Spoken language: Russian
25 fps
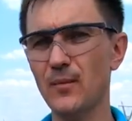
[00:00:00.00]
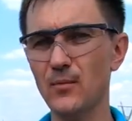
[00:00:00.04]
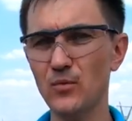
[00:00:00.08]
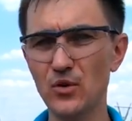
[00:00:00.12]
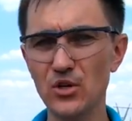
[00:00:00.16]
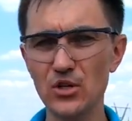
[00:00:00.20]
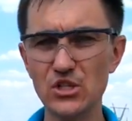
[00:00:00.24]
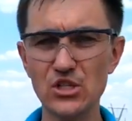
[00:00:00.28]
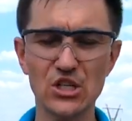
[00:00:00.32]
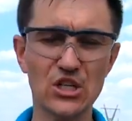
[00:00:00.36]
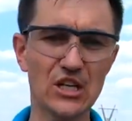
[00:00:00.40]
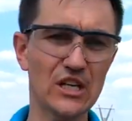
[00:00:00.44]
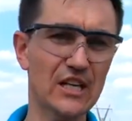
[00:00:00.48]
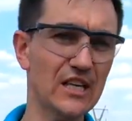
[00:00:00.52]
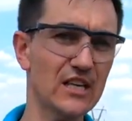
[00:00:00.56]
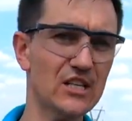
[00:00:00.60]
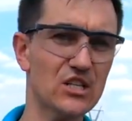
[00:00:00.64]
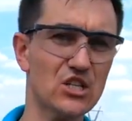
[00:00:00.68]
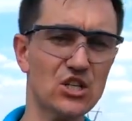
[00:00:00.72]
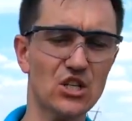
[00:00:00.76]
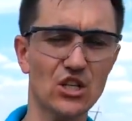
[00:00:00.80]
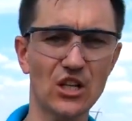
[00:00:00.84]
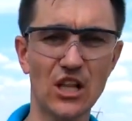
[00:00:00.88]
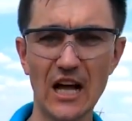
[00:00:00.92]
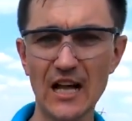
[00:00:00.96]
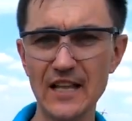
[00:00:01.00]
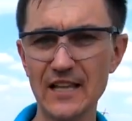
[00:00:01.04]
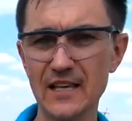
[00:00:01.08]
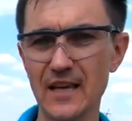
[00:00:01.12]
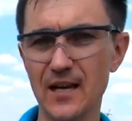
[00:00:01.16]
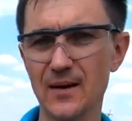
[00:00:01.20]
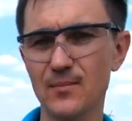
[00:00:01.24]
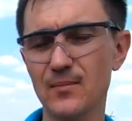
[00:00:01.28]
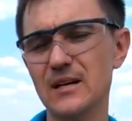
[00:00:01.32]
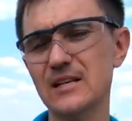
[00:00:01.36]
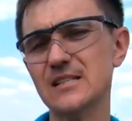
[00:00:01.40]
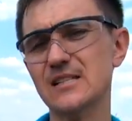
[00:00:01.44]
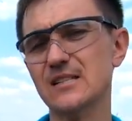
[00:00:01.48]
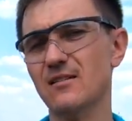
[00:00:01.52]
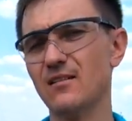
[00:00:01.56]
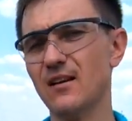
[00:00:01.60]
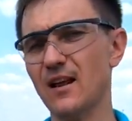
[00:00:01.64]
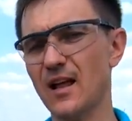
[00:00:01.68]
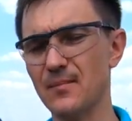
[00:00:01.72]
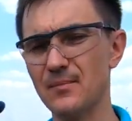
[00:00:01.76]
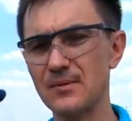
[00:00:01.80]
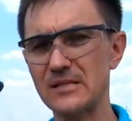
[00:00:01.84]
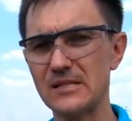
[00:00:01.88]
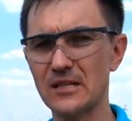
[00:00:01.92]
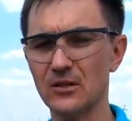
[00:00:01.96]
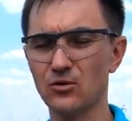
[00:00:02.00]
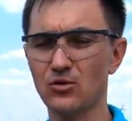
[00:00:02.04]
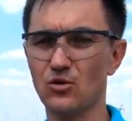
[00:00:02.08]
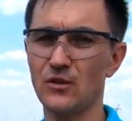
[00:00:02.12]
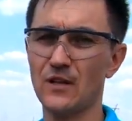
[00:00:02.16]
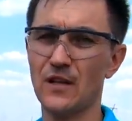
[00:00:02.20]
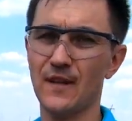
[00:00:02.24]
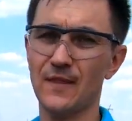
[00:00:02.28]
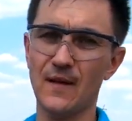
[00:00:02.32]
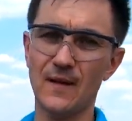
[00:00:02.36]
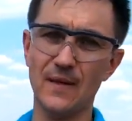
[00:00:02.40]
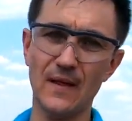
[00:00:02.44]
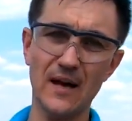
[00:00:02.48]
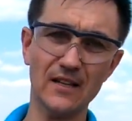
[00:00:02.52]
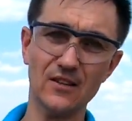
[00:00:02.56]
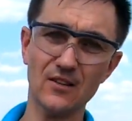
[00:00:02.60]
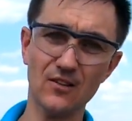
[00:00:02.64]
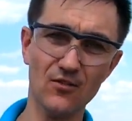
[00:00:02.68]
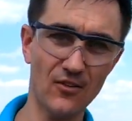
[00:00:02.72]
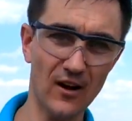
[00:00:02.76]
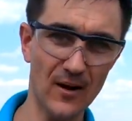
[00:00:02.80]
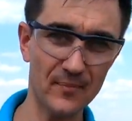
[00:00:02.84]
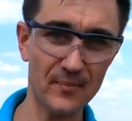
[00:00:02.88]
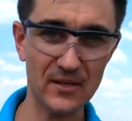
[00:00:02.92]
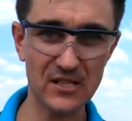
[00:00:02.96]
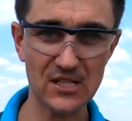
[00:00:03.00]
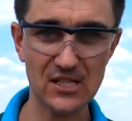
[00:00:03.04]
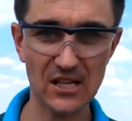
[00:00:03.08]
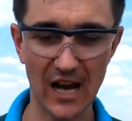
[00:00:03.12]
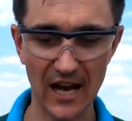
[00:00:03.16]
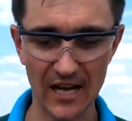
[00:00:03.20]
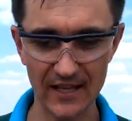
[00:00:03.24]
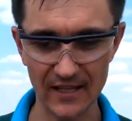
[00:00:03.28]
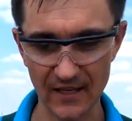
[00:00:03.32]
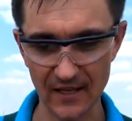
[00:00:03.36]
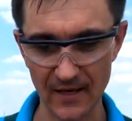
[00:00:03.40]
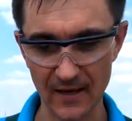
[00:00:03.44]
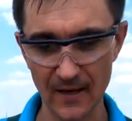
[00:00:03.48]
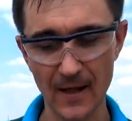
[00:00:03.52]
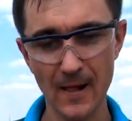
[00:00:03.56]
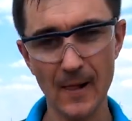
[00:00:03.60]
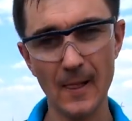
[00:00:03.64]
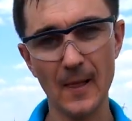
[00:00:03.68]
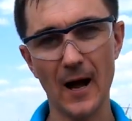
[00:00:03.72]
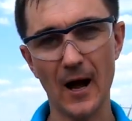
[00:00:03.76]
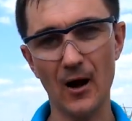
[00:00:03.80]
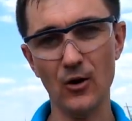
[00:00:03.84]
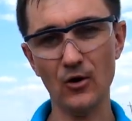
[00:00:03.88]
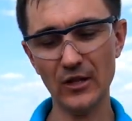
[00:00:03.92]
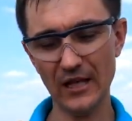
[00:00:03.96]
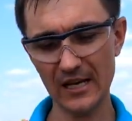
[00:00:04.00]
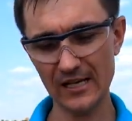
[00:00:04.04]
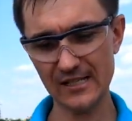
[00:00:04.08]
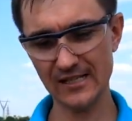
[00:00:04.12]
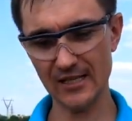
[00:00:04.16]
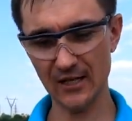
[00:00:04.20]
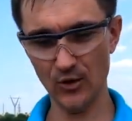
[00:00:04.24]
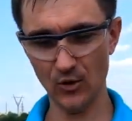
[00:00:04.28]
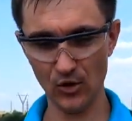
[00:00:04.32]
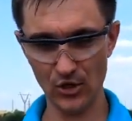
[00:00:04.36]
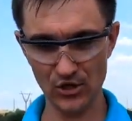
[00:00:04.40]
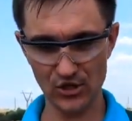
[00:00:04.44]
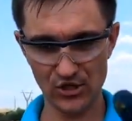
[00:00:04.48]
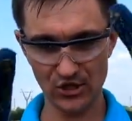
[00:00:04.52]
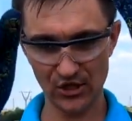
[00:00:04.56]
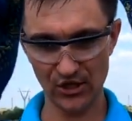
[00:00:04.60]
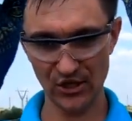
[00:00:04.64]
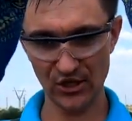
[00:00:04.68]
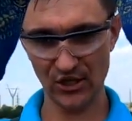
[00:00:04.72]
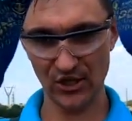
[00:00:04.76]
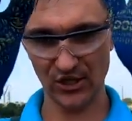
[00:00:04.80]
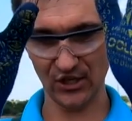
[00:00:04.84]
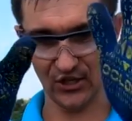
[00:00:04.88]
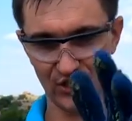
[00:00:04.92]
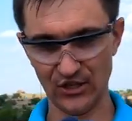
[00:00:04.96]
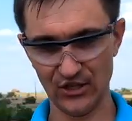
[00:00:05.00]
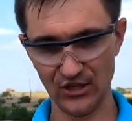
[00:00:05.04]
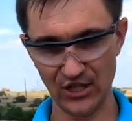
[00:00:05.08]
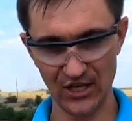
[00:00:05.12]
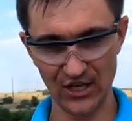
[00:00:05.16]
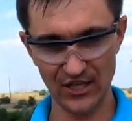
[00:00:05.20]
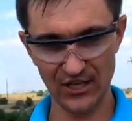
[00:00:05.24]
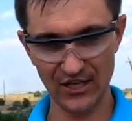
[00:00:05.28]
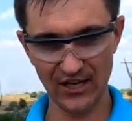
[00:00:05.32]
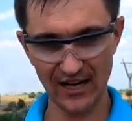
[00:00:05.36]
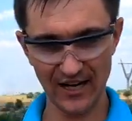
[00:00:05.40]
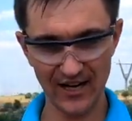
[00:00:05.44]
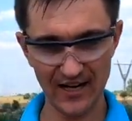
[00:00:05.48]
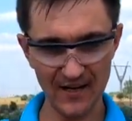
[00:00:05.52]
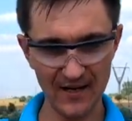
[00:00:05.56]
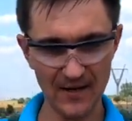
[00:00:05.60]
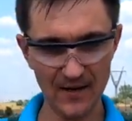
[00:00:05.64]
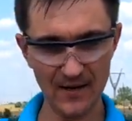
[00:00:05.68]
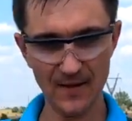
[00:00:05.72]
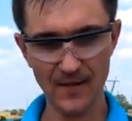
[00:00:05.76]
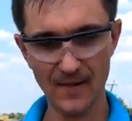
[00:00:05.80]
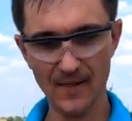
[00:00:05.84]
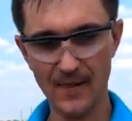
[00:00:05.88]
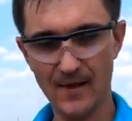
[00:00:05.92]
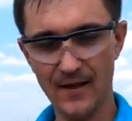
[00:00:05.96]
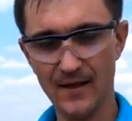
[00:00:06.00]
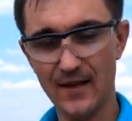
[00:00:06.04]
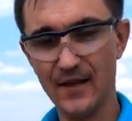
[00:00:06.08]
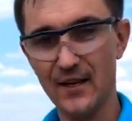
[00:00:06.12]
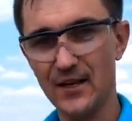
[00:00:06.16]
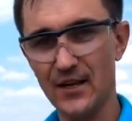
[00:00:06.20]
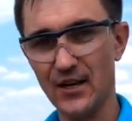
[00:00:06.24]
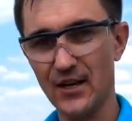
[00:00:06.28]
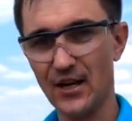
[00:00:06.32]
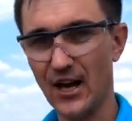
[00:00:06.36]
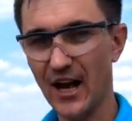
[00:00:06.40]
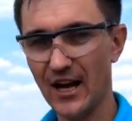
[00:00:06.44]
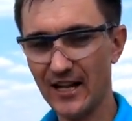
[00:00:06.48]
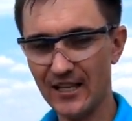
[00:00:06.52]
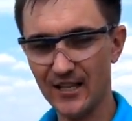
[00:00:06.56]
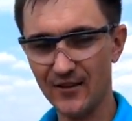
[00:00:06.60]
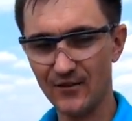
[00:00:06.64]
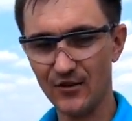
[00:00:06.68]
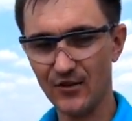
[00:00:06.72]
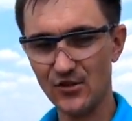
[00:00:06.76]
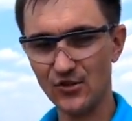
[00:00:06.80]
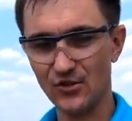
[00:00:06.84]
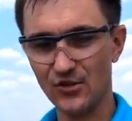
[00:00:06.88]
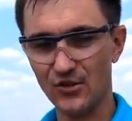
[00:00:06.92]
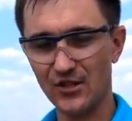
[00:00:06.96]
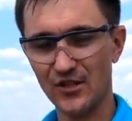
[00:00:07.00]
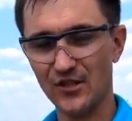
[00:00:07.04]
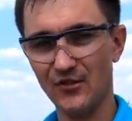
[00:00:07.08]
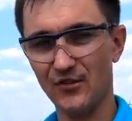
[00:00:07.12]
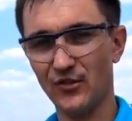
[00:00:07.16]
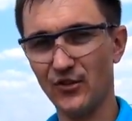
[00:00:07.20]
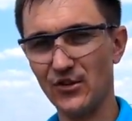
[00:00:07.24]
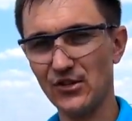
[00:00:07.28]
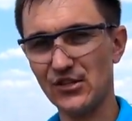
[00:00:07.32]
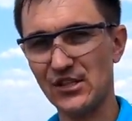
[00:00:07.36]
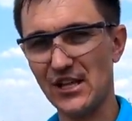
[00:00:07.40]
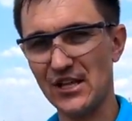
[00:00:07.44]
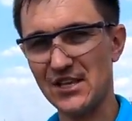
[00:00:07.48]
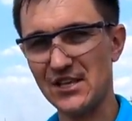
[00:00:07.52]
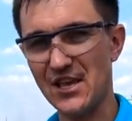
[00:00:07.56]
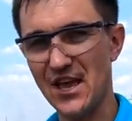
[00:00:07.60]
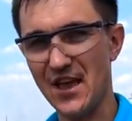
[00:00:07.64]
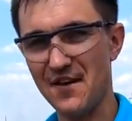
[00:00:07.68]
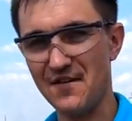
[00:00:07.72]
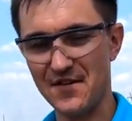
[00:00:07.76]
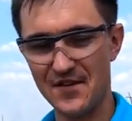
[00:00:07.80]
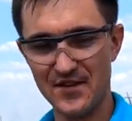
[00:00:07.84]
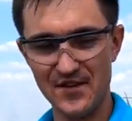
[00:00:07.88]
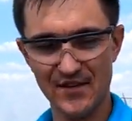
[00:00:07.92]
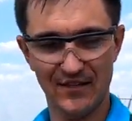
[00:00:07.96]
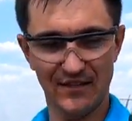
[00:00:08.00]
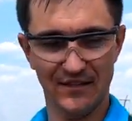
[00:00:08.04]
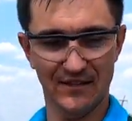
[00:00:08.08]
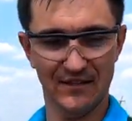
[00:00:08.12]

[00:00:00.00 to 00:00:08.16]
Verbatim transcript: помочь и есть желание, мы оставляем ссылку на донат в описании. А у нас на очереди Дынька и К-999.